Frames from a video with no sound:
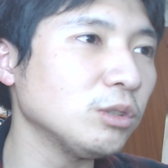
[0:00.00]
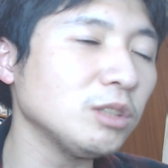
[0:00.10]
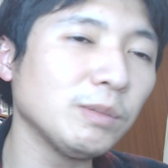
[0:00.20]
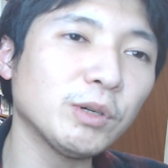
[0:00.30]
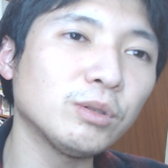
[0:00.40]
どうし
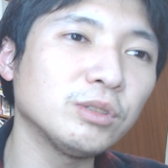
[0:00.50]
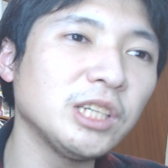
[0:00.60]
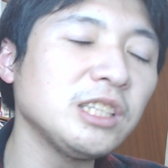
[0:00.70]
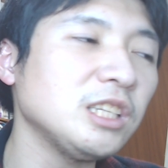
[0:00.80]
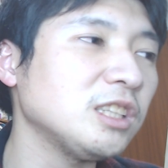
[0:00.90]
てもやっぱこの
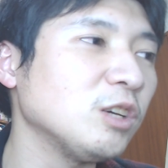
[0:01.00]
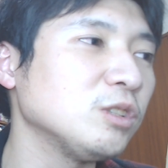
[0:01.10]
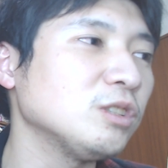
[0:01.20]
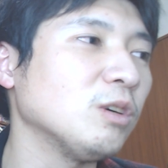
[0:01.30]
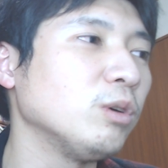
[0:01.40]
全日程を
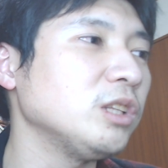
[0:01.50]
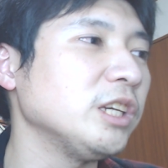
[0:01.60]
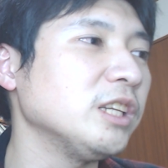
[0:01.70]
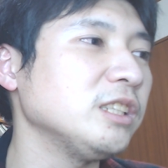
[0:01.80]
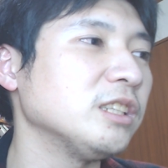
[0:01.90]
実は終えて
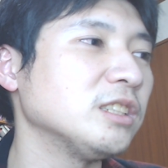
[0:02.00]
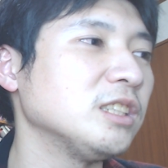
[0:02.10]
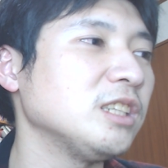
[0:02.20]
いないんですね。